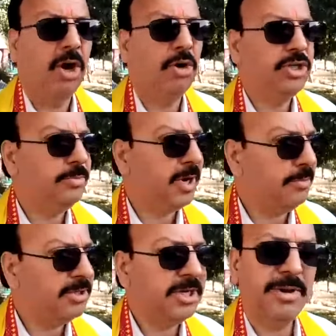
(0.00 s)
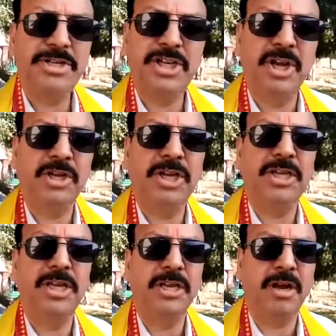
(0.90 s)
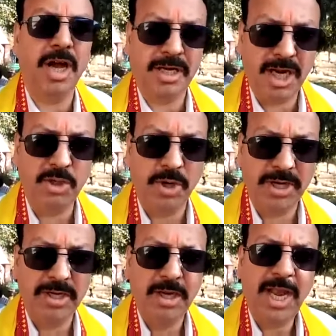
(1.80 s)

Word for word: और ये ब्राह्मण सभा जे के ये खारका जो है